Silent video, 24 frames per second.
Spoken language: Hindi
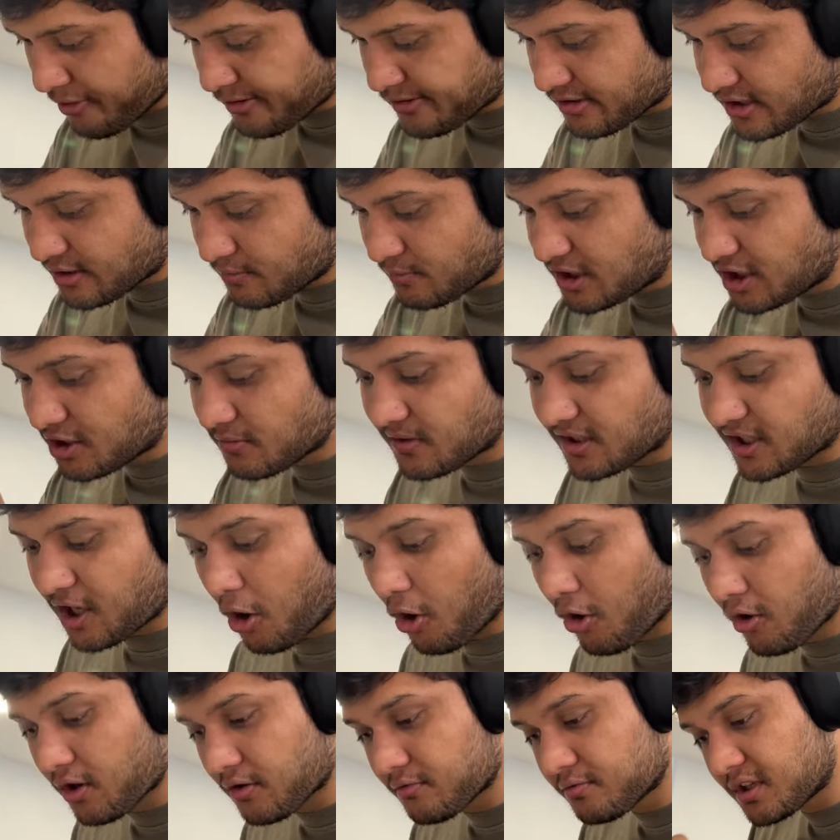उसके बीच में
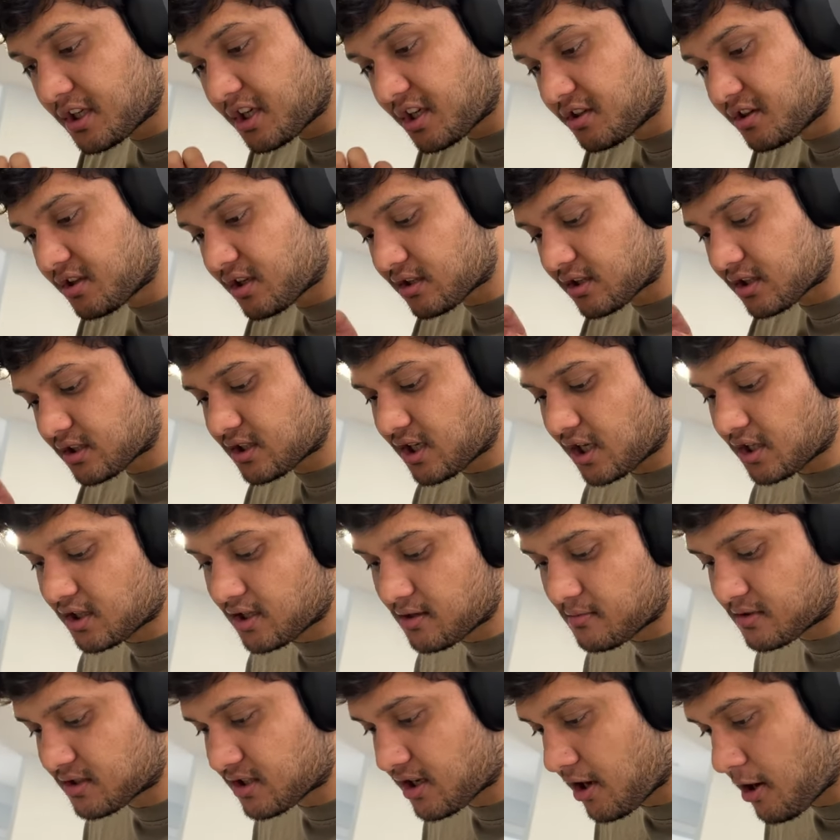डालो ना फिर अंदर तक
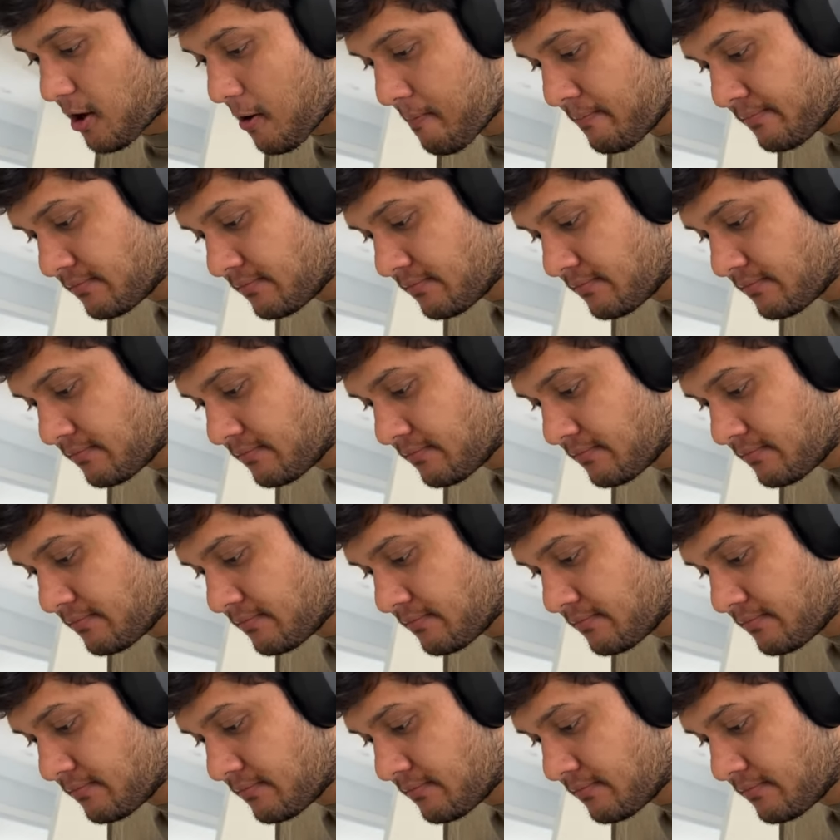जाते हैं मसाले